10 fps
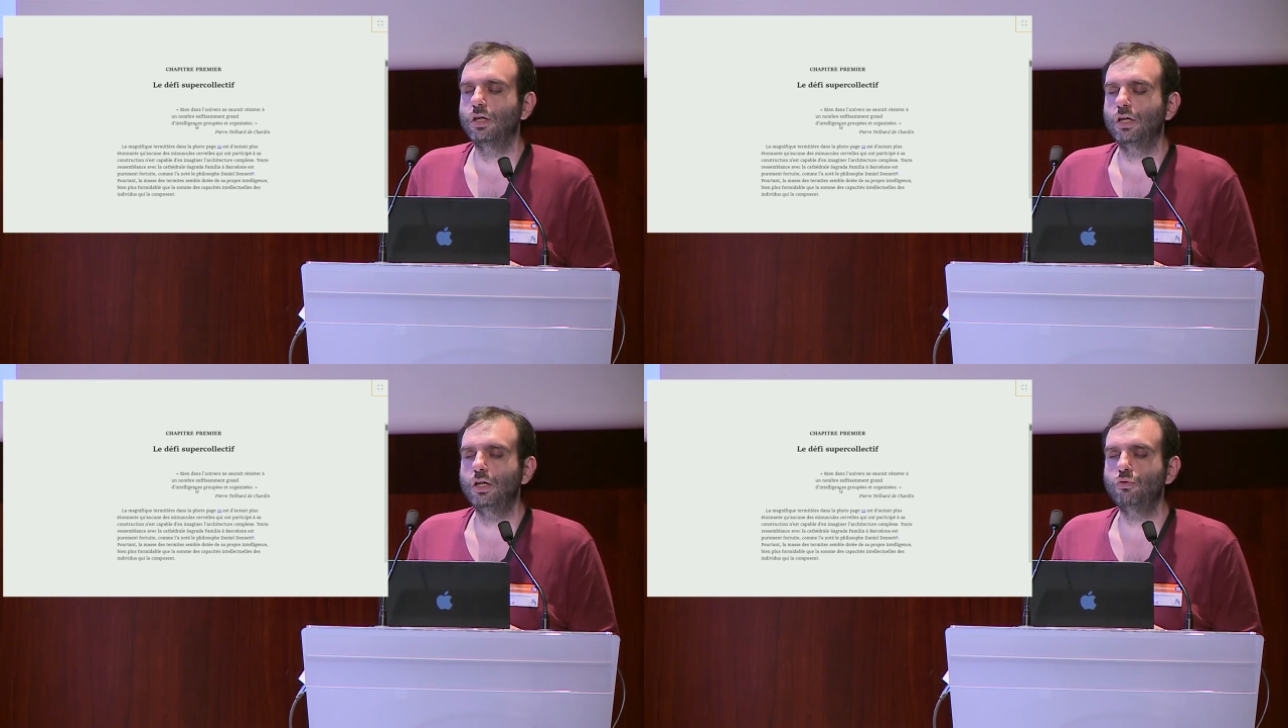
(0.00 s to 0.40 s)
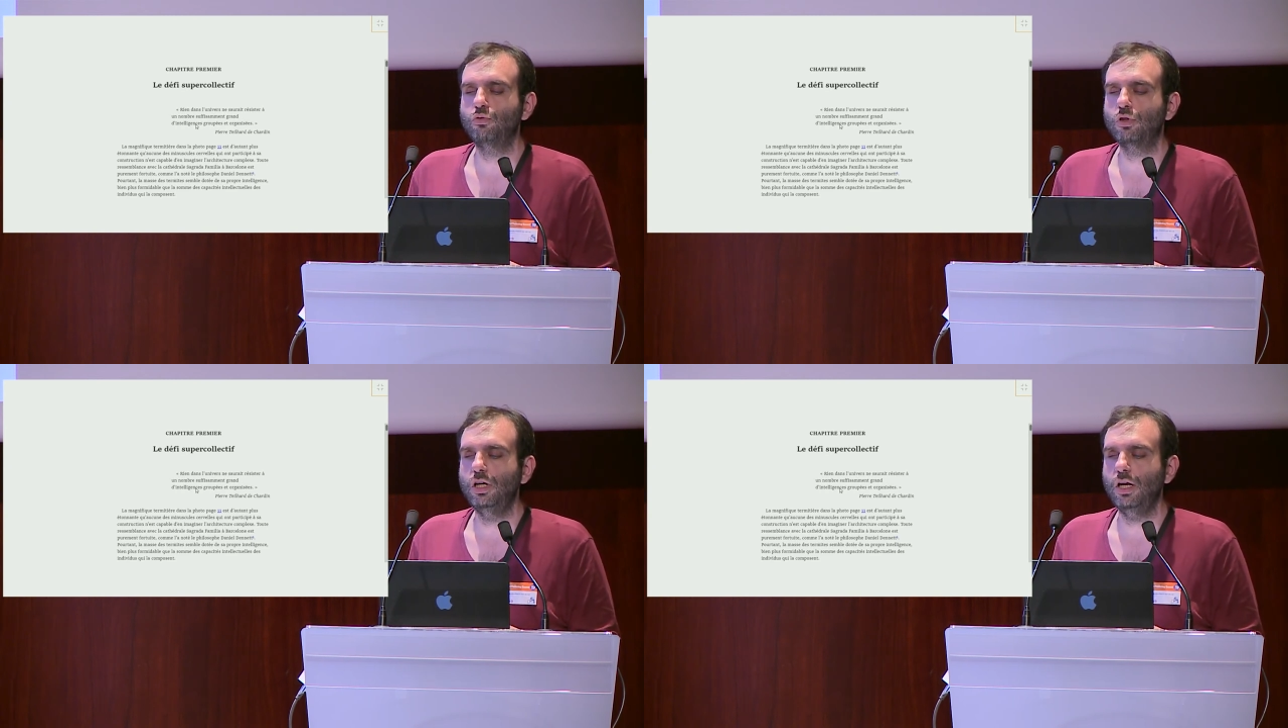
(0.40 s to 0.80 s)
et
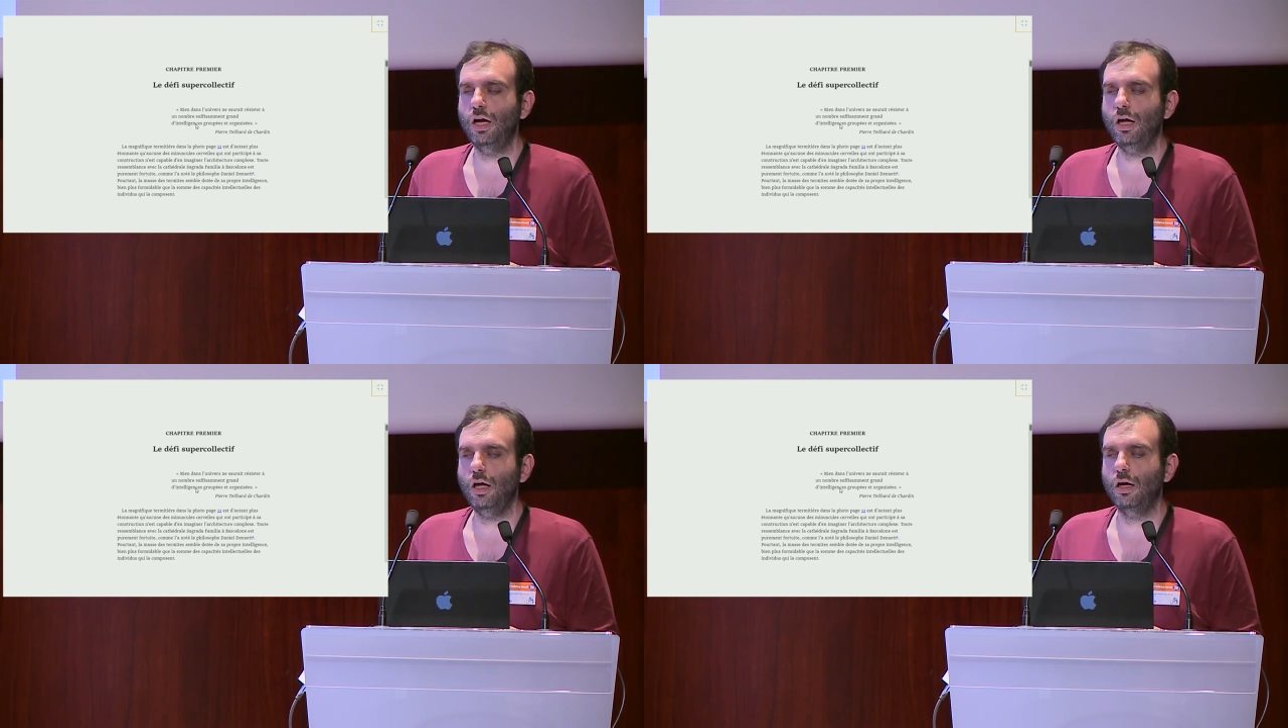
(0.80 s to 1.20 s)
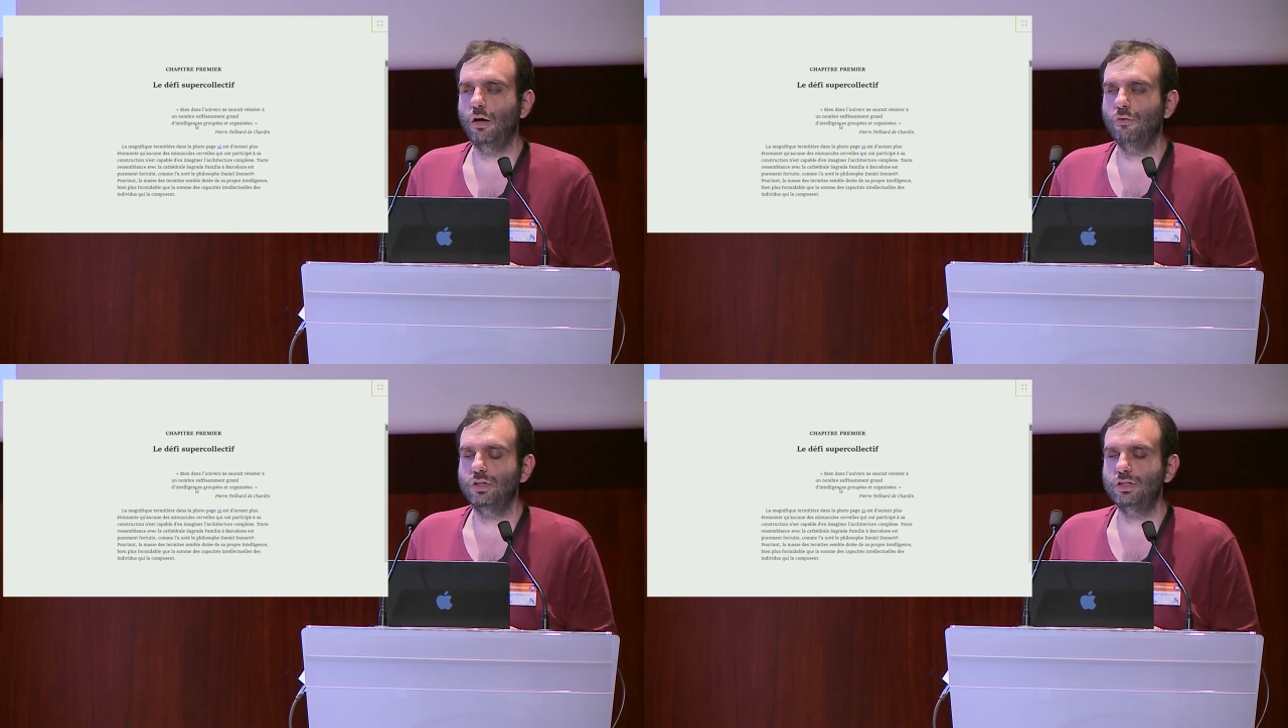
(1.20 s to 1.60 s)
donc là,
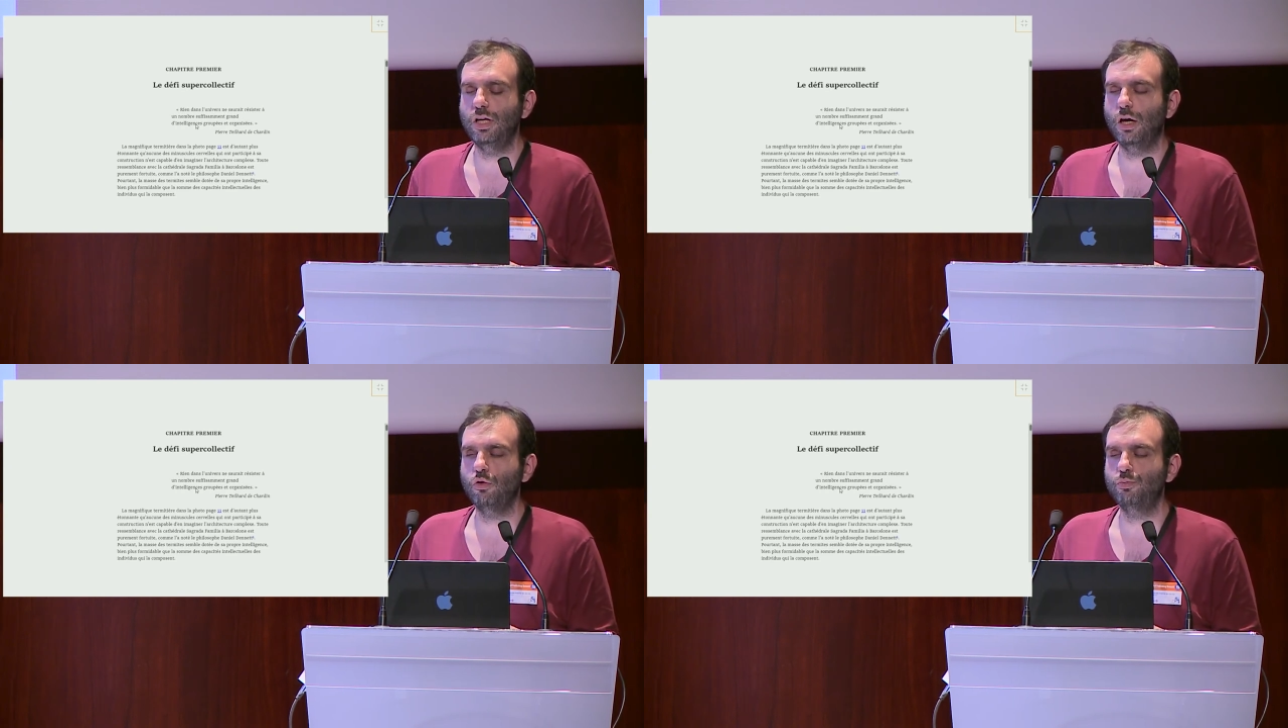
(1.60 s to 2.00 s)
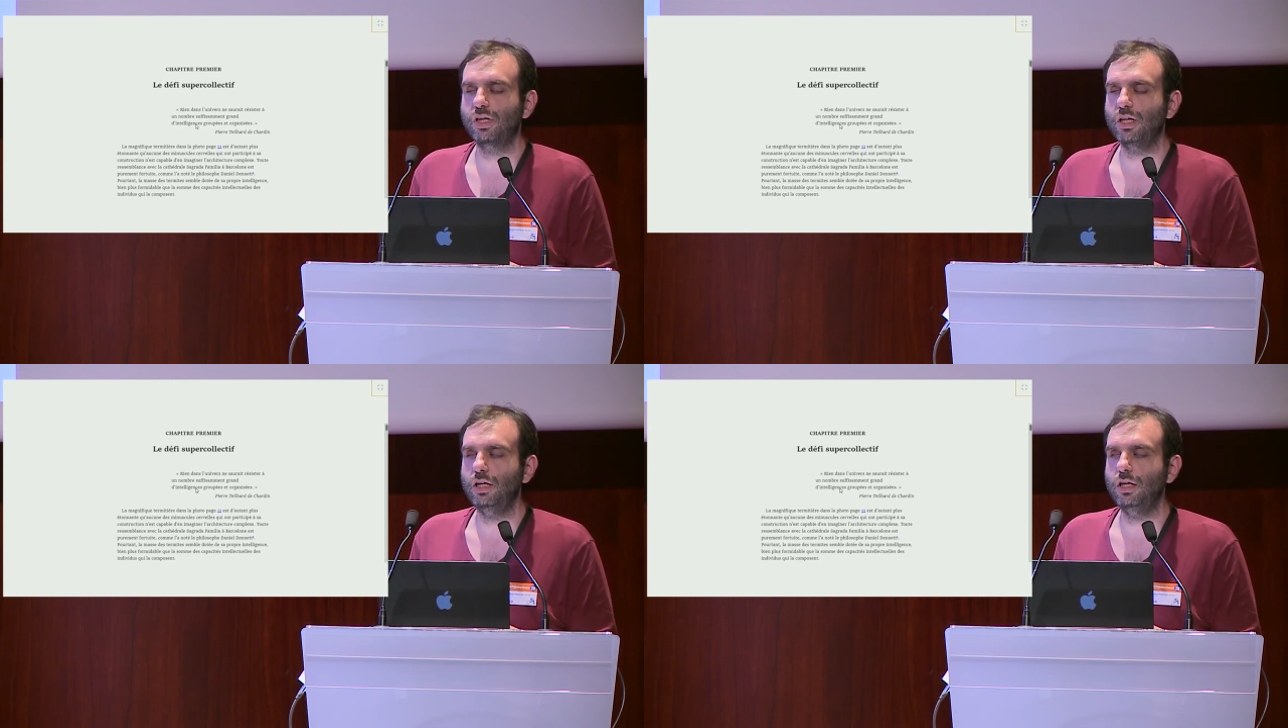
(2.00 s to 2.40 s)
en fait, il a
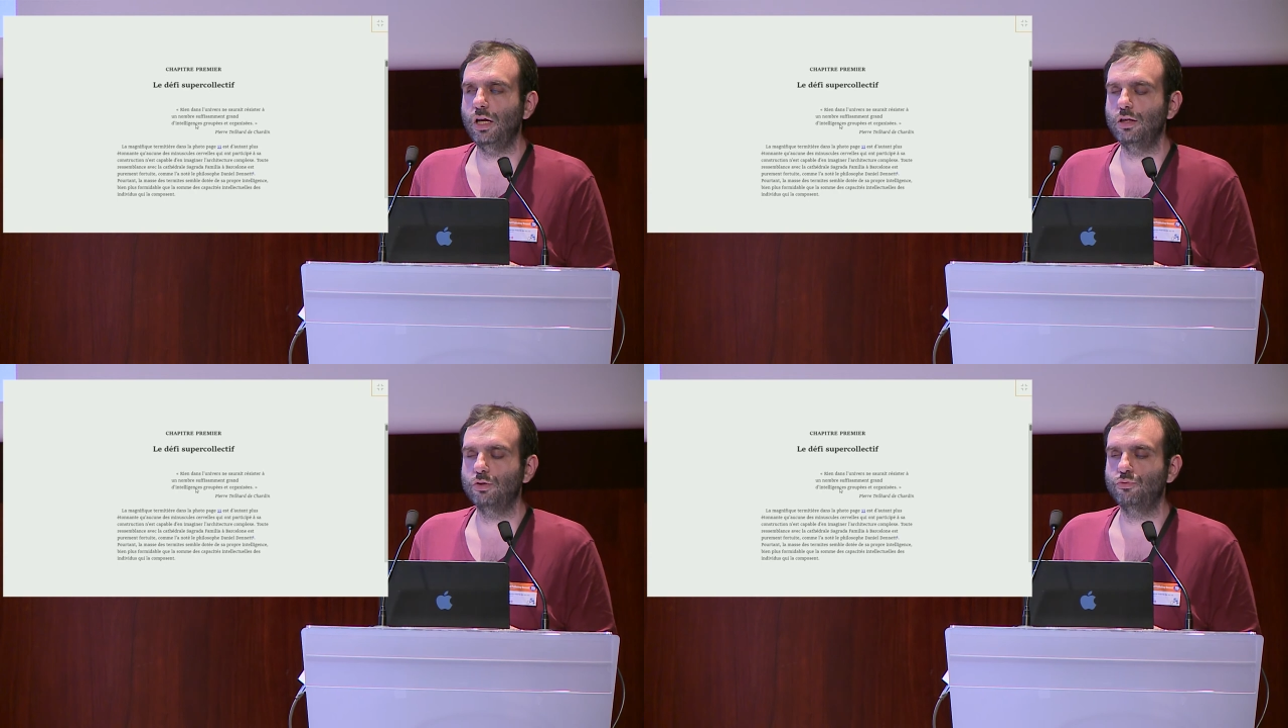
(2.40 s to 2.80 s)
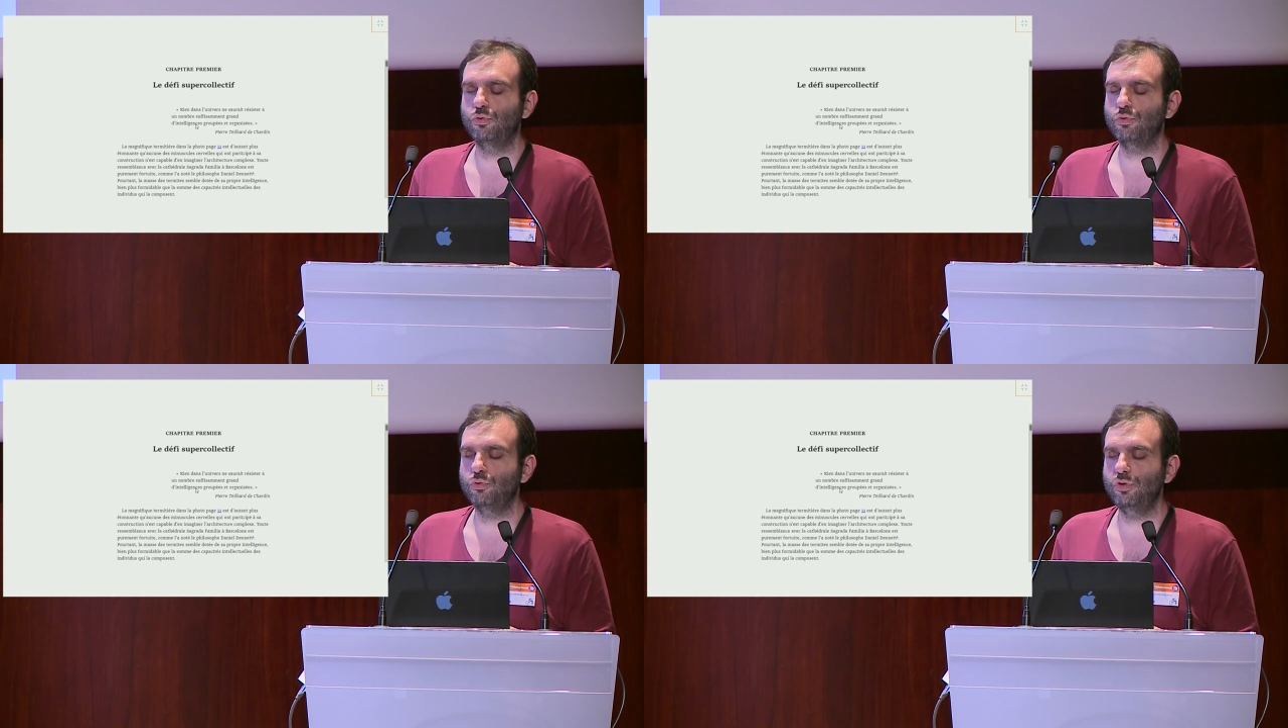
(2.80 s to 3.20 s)
repris la
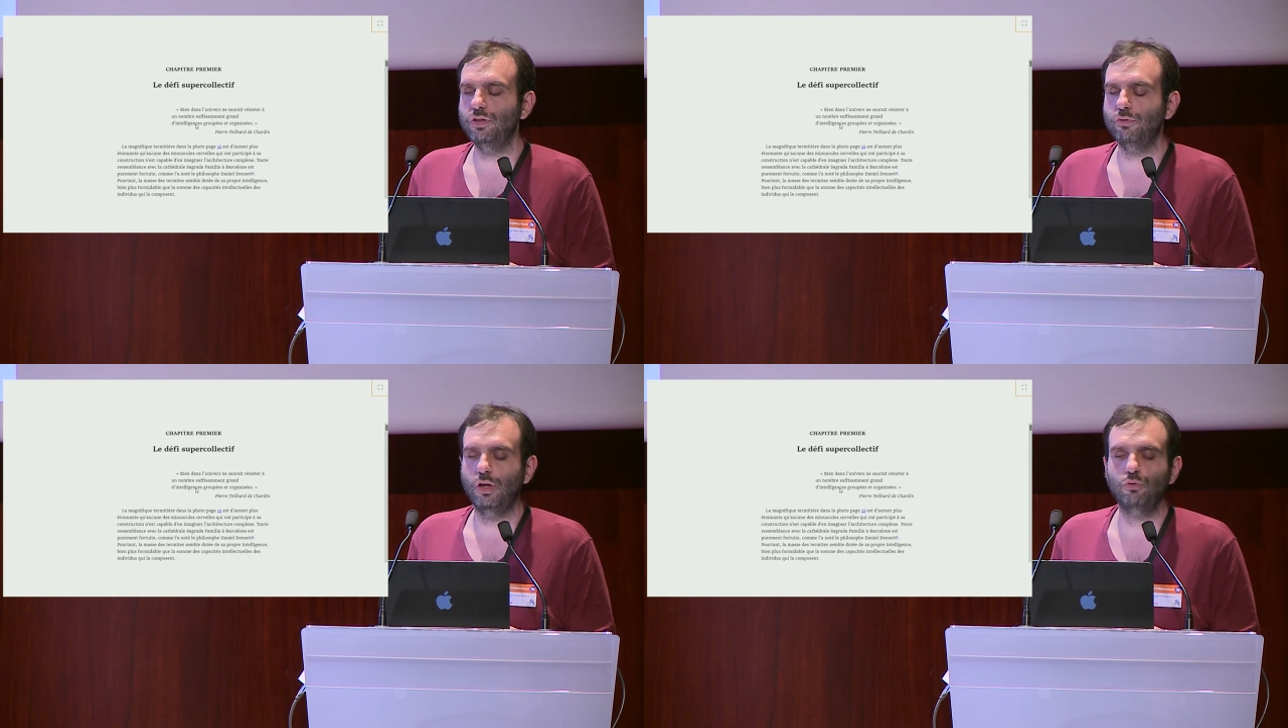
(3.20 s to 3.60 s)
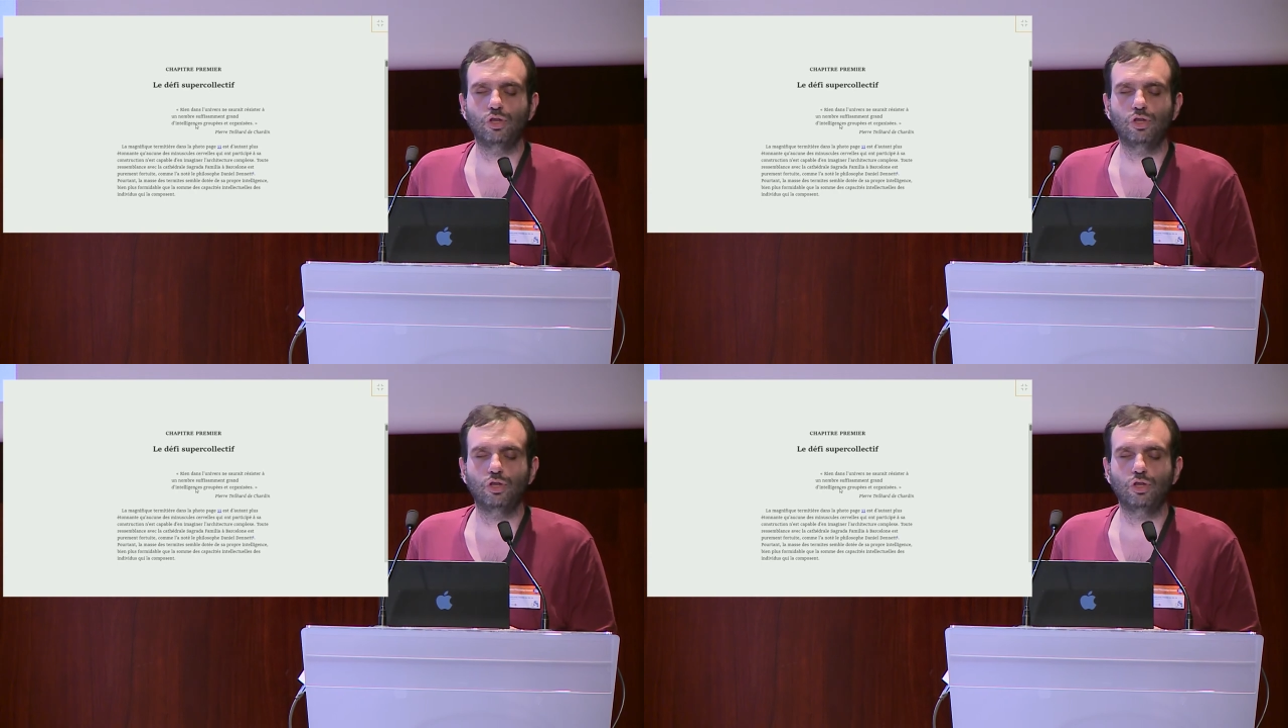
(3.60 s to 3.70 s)
lecture du livre là